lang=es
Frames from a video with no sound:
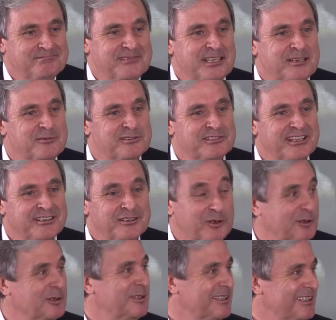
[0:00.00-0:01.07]
digamos, tan
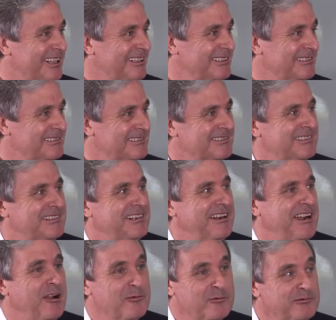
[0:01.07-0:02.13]
cotidiano,
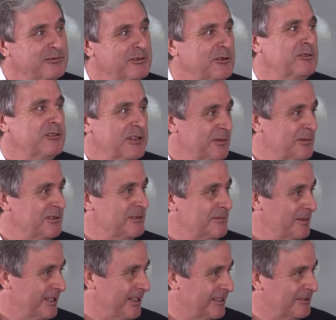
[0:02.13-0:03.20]
aún no lo sabemos
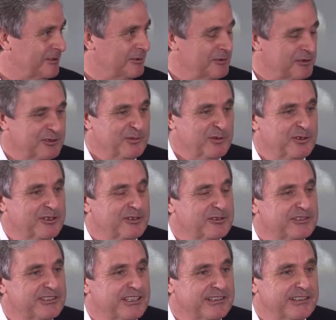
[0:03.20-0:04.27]
explicar con nuestro modelo
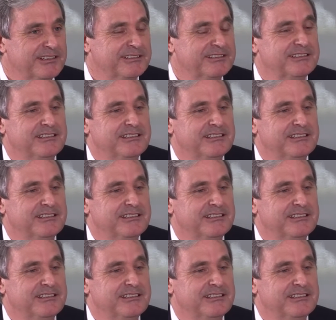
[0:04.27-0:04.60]
estándar.